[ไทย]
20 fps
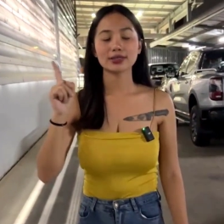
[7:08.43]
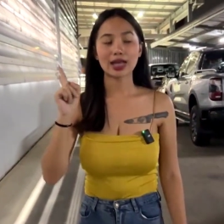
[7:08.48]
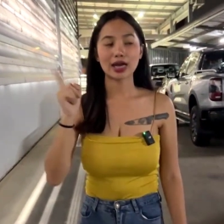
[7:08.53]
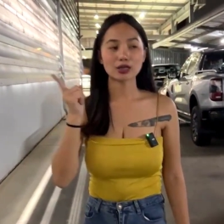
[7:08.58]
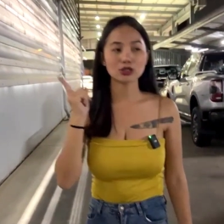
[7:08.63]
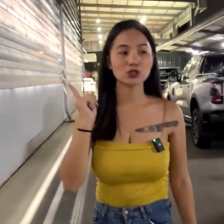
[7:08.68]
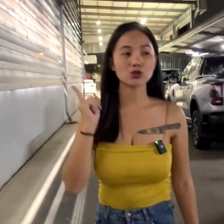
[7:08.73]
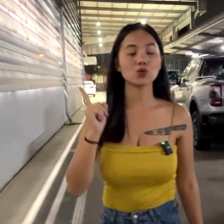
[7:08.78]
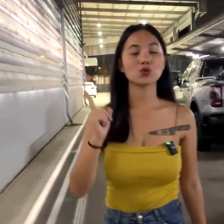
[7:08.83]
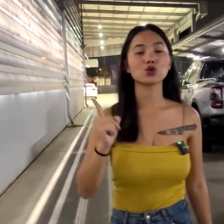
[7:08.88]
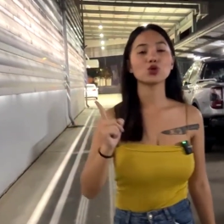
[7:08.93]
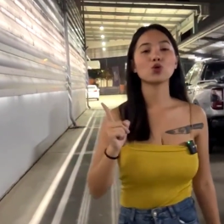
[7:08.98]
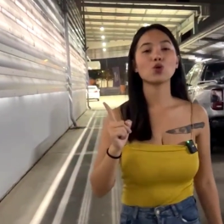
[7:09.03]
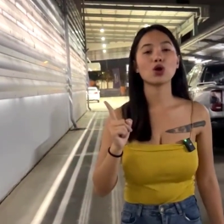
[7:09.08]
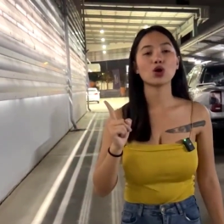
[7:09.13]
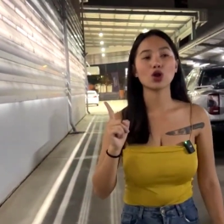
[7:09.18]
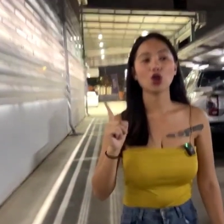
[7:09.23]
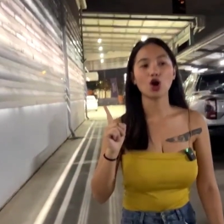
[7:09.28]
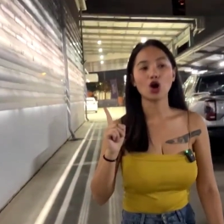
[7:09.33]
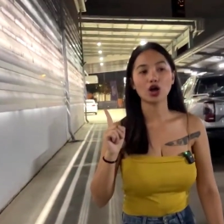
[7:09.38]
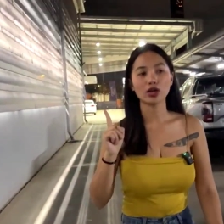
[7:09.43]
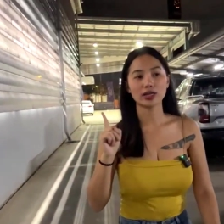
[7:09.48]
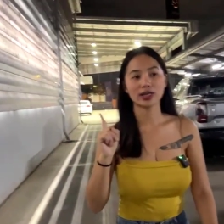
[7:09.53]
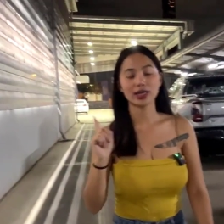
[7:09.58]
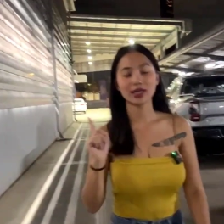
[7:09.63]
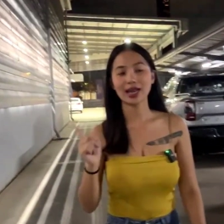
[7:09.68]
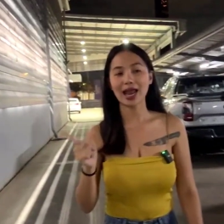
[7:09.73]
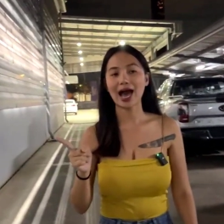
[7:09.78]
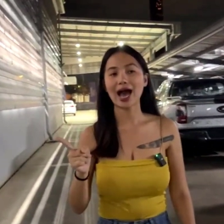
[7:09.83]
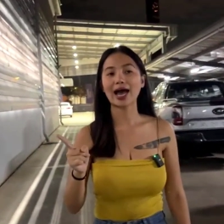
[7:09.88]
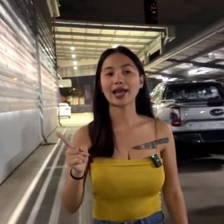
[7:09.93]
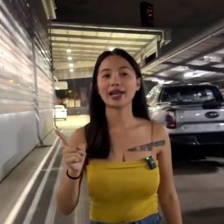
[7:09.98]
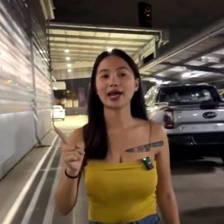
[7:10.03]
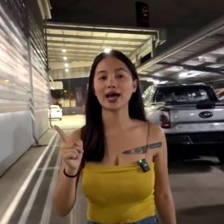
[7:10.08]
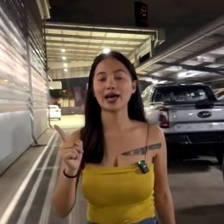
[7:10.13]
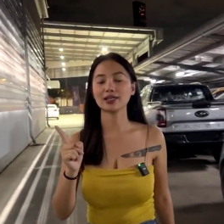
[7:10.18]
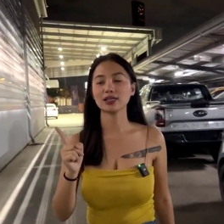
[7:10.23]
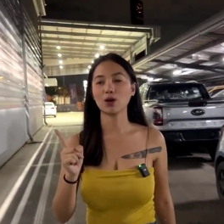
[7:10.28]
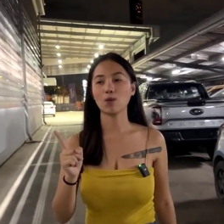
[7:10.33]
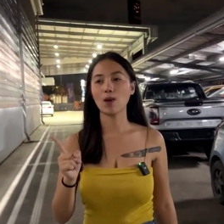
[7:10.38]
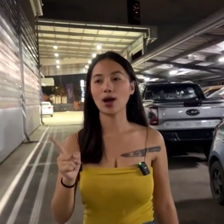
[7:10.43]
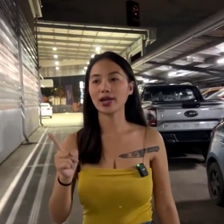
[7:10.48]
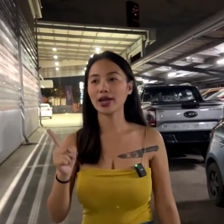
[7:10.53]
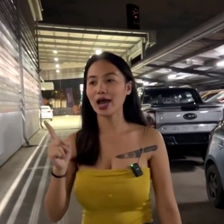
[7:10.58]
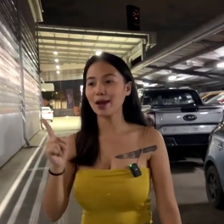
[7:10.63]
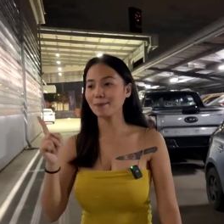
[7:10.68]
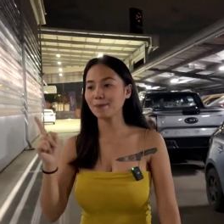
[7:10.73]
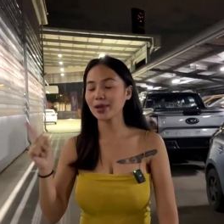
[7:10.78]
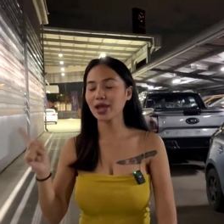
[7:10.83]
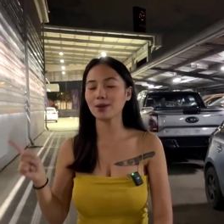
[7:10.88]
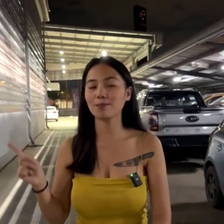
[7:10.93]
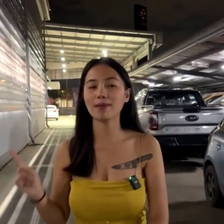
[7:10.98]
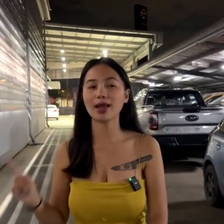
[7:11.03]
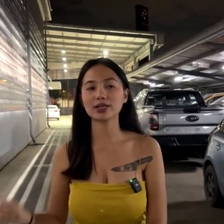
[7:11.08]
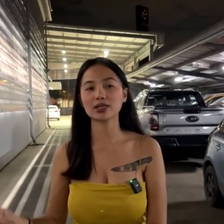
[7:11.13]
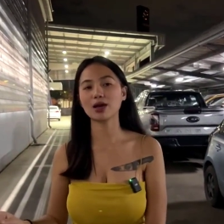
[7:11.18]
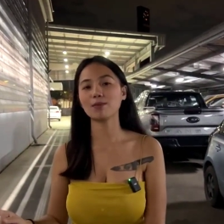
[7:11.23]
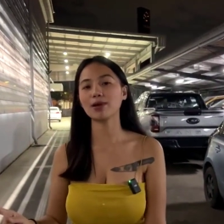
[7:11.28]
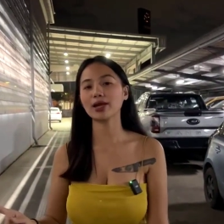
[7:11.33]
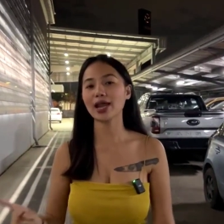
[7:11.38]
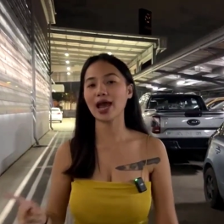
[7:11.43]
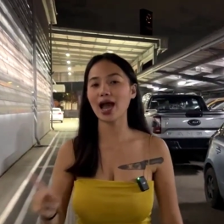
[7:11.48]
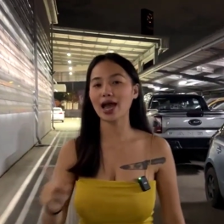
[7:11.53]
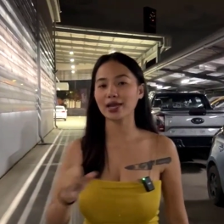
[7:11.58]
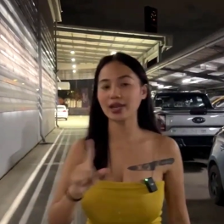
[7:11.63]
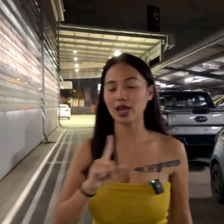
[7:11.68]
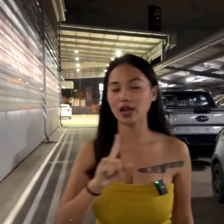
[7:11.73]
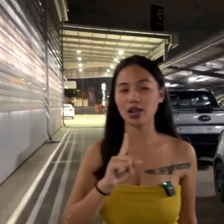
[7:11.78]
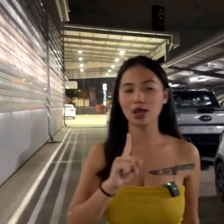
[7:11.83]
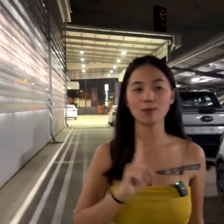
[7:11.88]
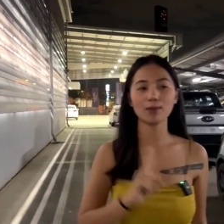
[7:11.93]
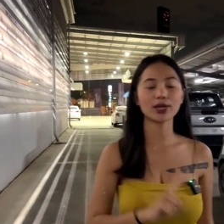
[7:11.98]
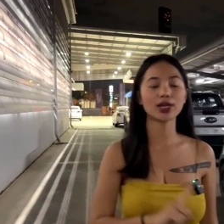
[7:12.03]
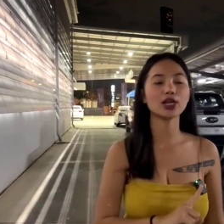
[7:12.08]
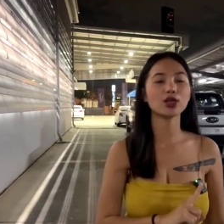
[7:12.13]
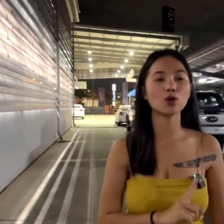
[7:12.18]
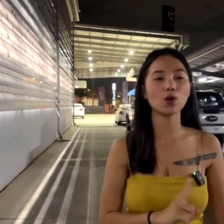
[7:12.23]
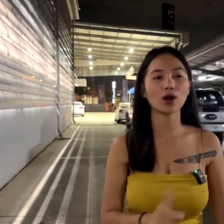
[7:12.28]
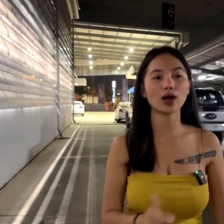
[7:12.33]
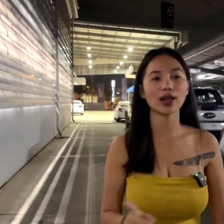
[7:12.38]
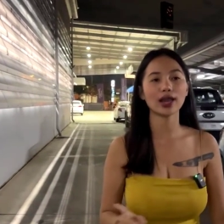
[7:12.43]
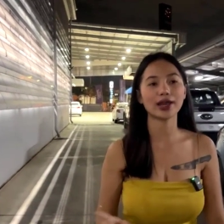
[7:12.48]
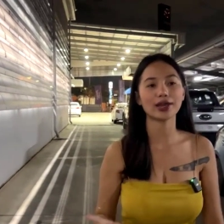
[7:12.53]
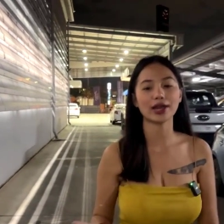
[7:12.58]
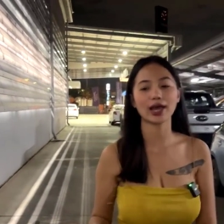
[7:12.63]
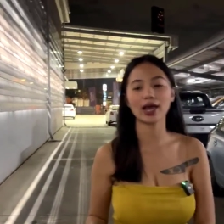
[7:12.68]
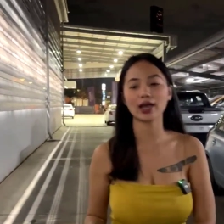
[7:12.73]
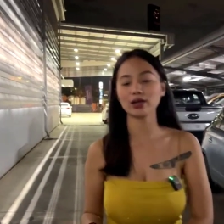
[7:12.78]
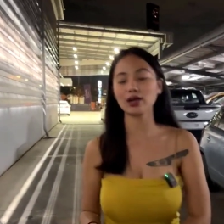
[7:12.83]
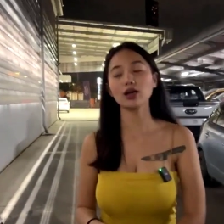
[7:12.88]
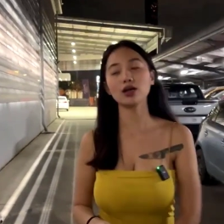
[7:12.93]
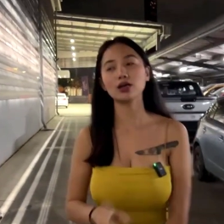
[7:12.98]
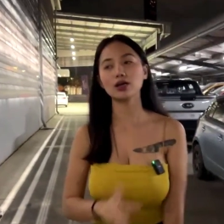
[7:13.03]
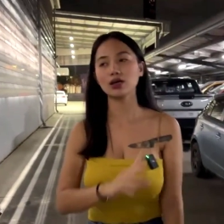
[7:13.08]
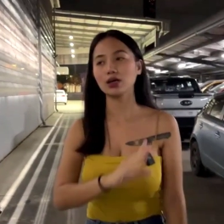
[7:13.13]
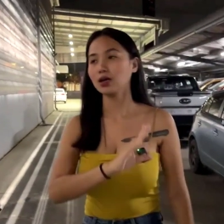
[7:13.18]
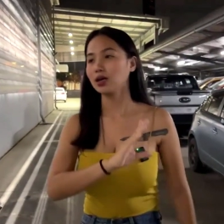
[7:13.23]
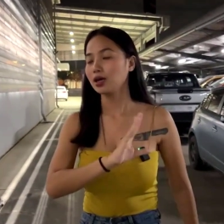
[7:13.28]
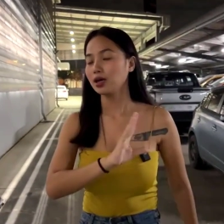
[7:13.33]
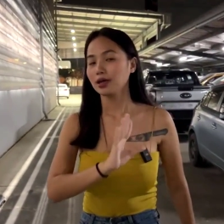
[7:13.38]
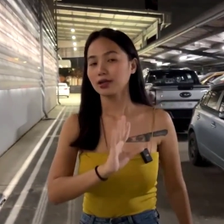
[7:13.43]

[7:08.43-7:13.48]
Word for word: ตั้งศูนย์ถ่วงล้อที่ร้านนะคะแต่ว่าถ้าเปลี่ยนแม็กธรรมดาเนี่ยแล้วไม่ได้ยกอะไรนะคะก็คือ